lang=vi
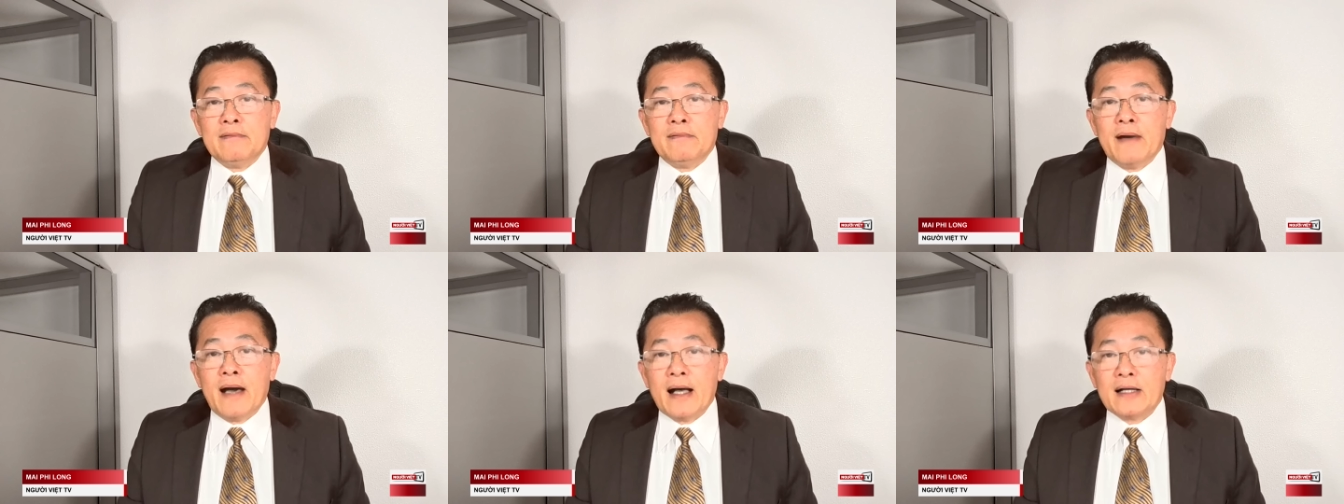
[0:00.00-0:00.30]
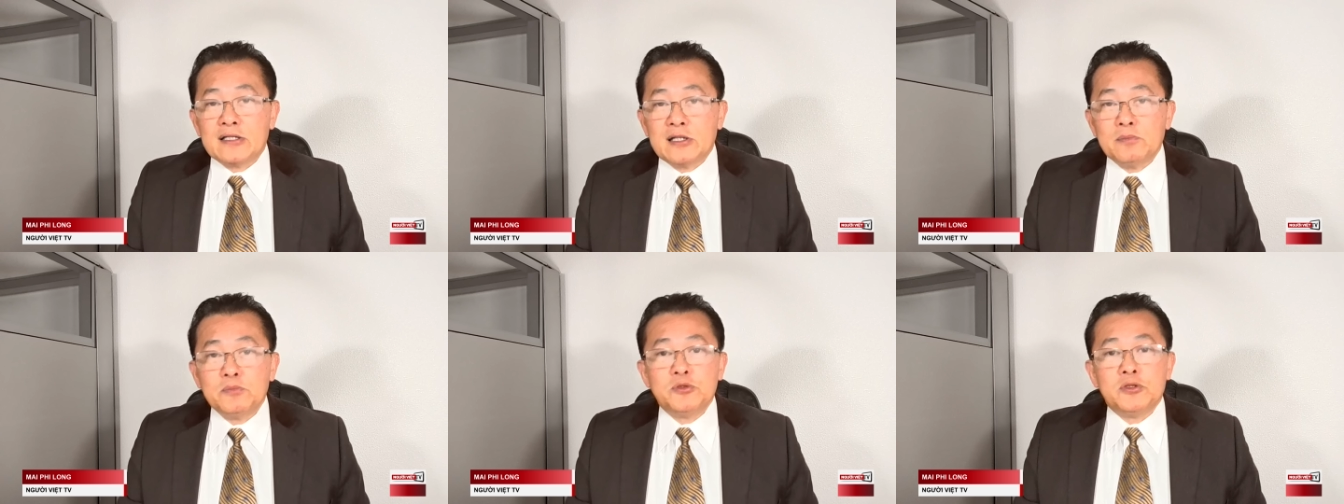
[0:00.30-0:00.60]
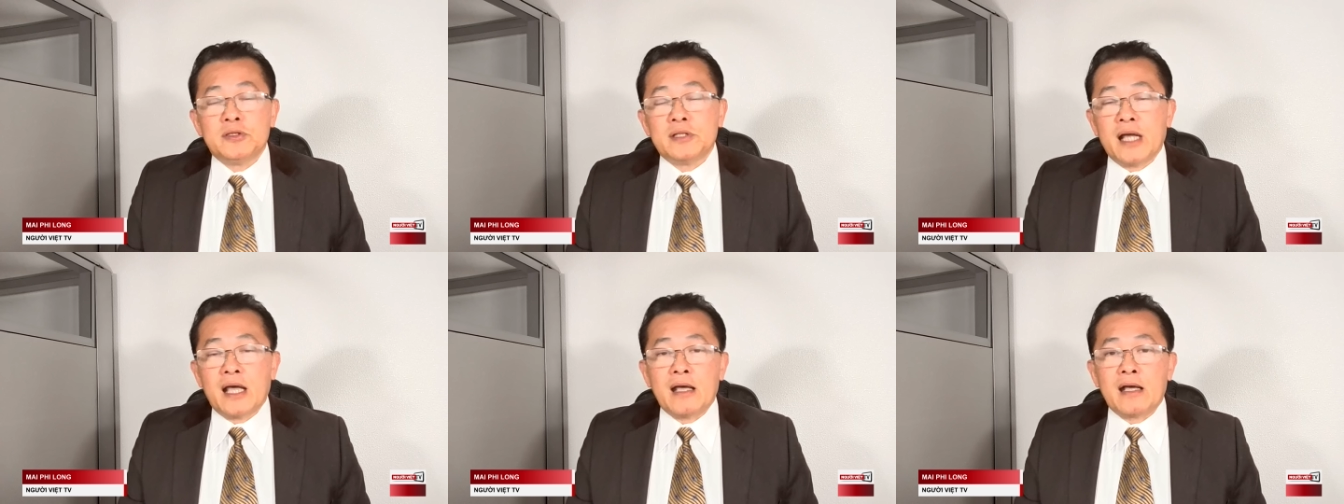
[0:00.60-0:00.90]
và trong
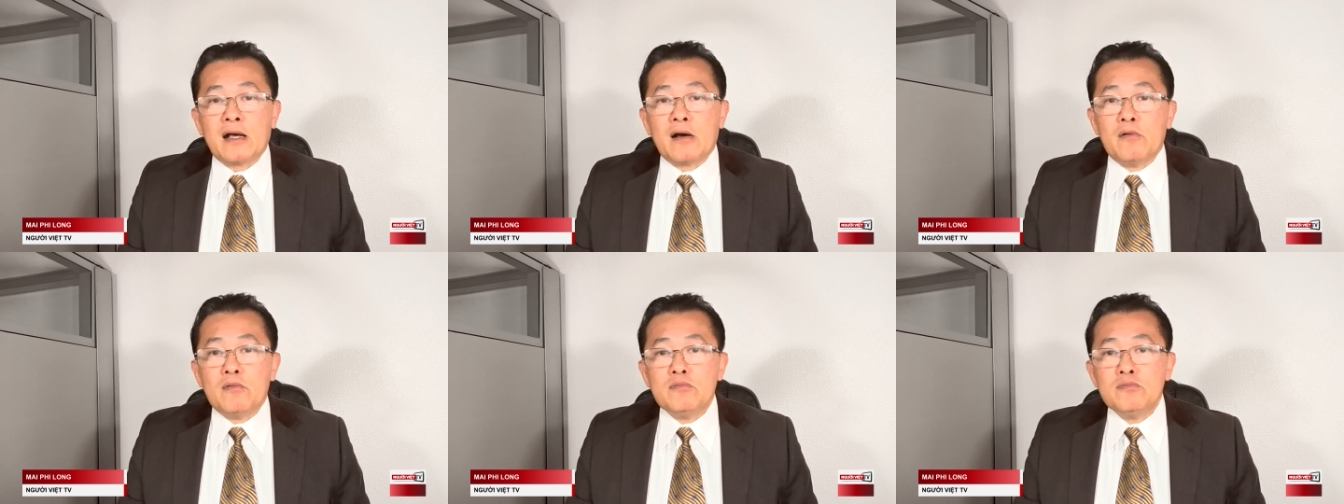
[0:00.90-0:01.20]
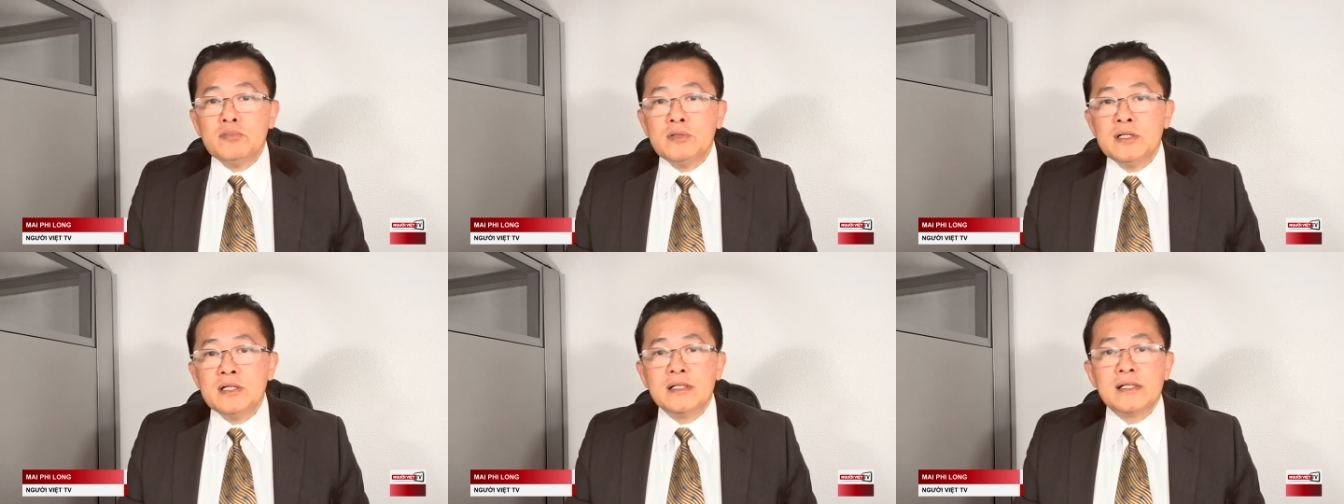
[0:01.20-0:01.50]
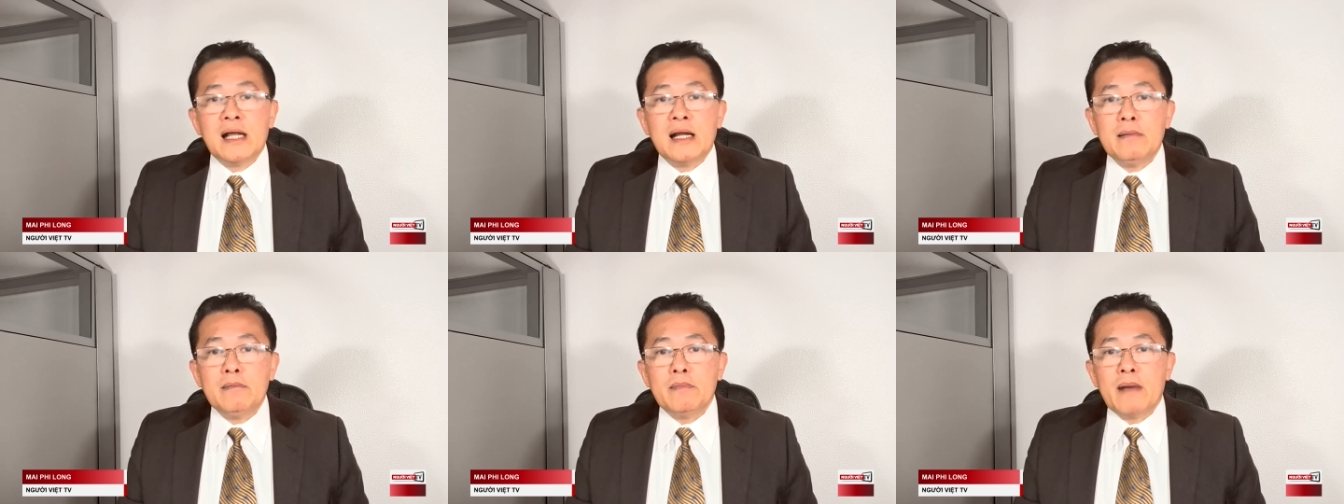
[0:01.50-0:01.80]
chuyện này cũng
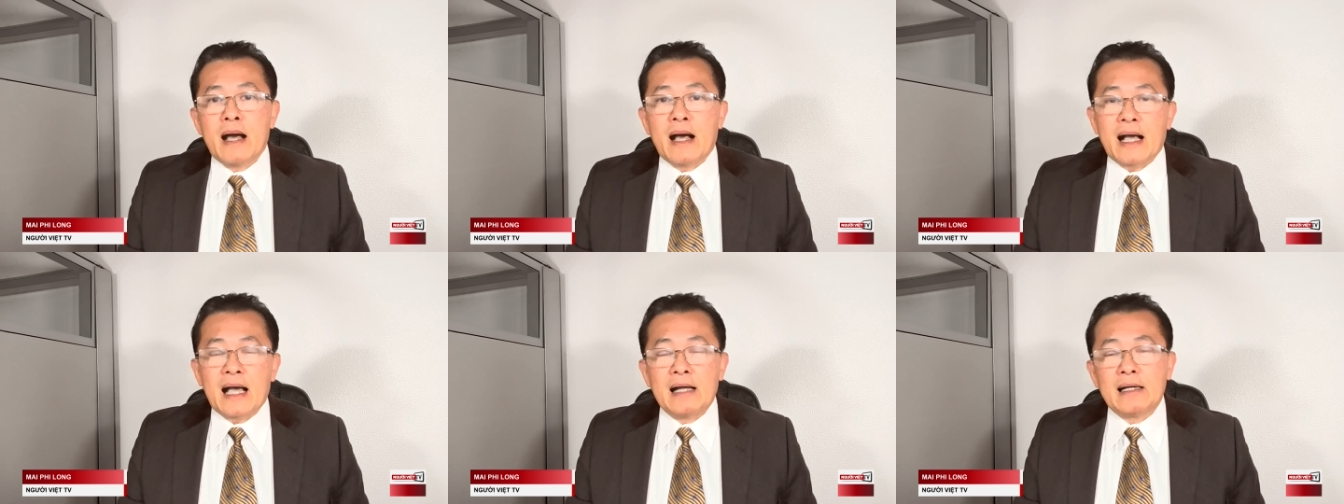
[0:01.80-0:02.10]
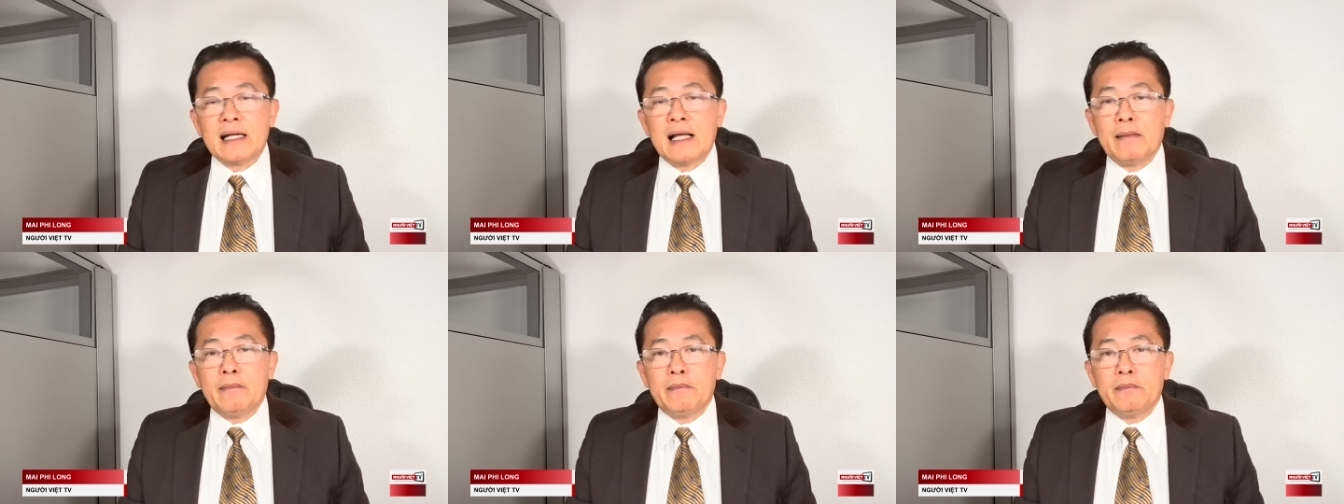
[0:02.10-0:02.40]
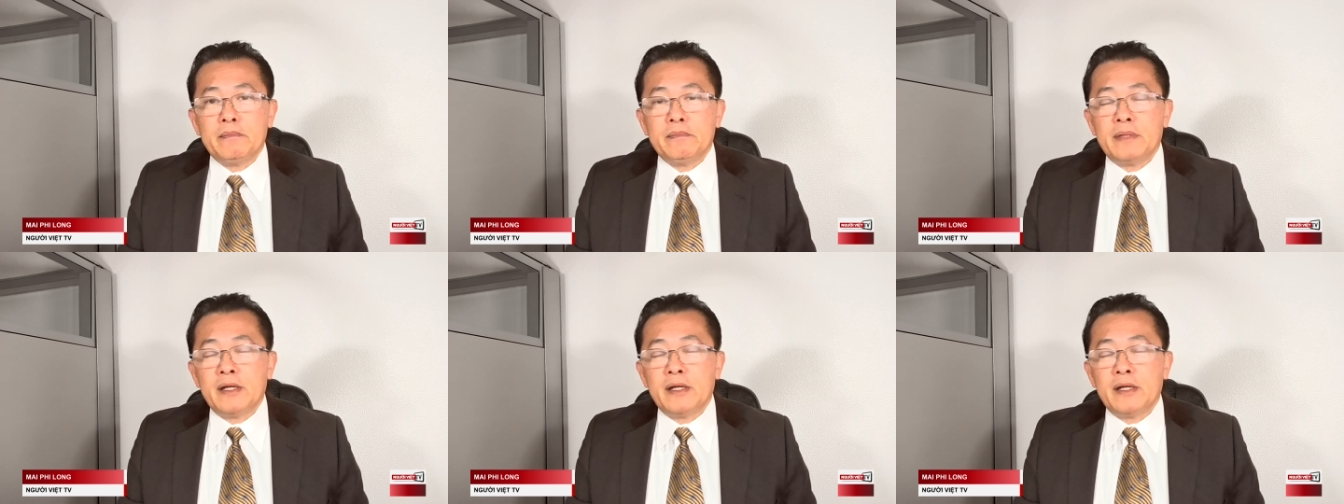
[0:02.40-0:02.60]
đưa đến bà Kamala